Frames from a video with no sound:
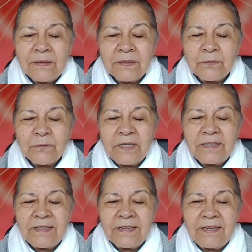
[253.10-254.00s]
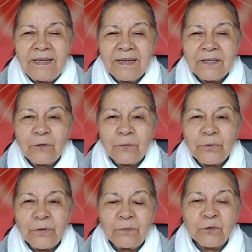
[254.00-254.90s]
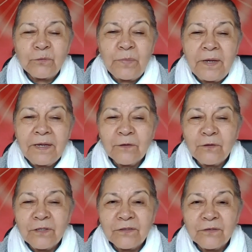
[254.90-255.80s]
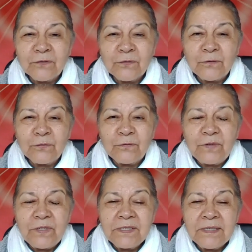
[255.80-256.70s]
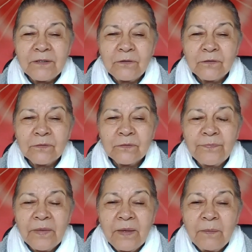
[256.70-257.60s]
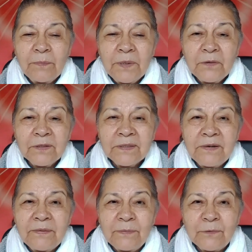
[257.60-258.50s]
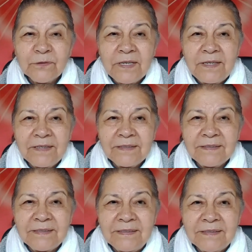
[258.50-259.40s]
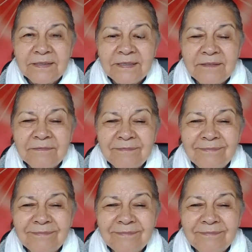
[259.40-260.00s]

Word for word: Es una energía que no podemos ver con estos ojos físicos, pero que sabemos que existe.